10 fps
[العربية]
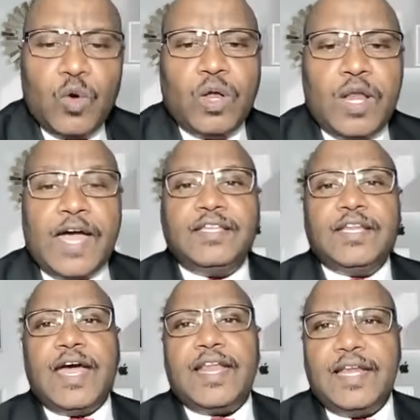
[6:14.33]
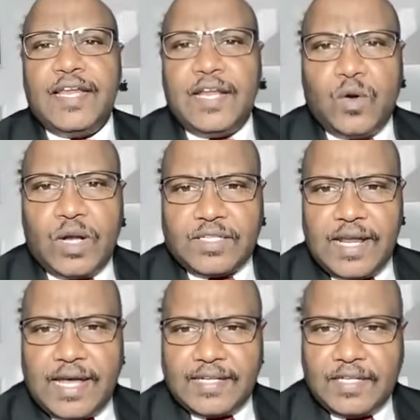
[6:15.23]
ولحد نهار الليله ولا
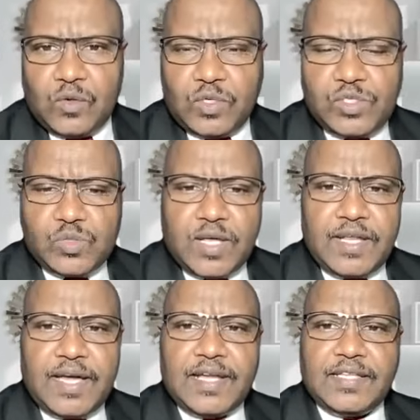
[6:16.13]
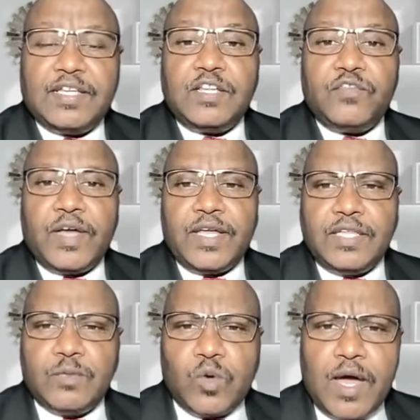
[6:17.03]
طلعت الدوله السودانيه قالت الاتفاقيه
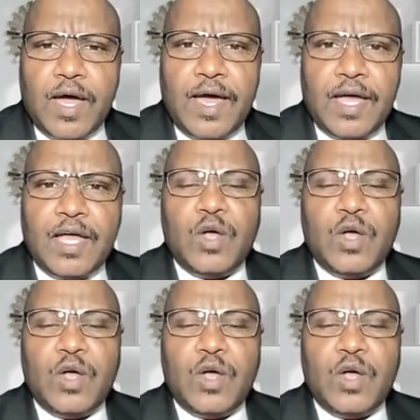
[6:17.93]
دي ملقاه